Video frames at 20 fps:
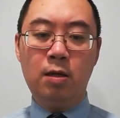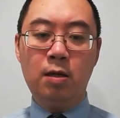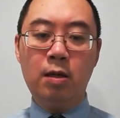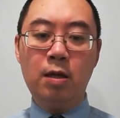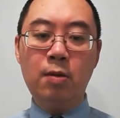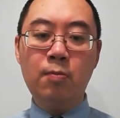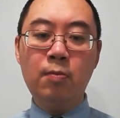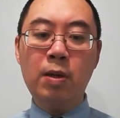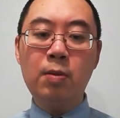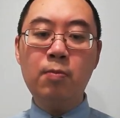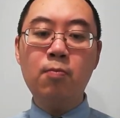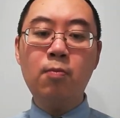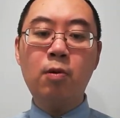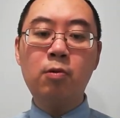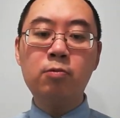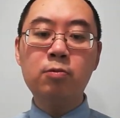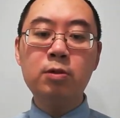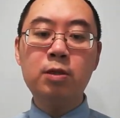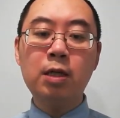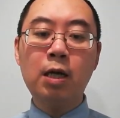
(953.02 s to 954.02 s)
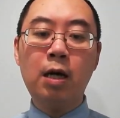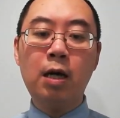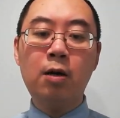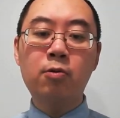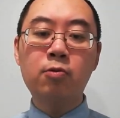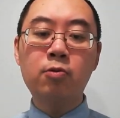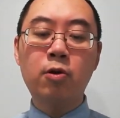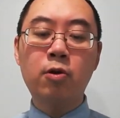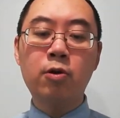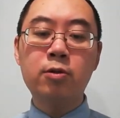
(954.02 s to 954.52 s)
你们蒙
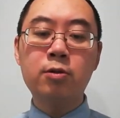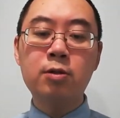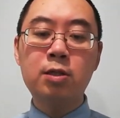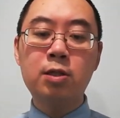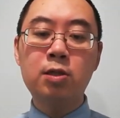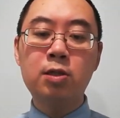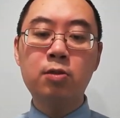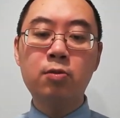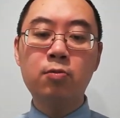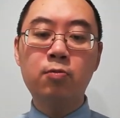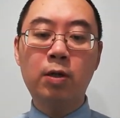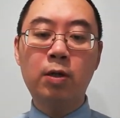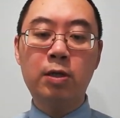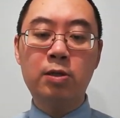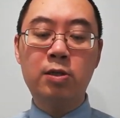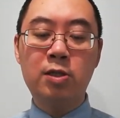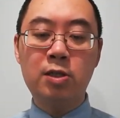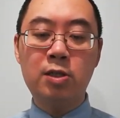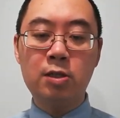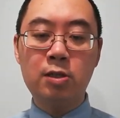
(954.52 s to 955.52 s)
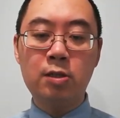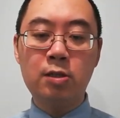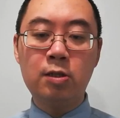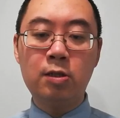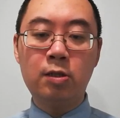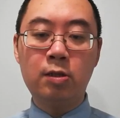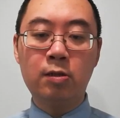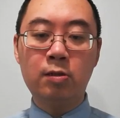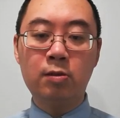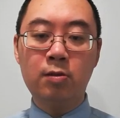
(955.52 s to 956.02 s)
召原是为
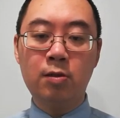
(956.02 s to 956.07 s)
此，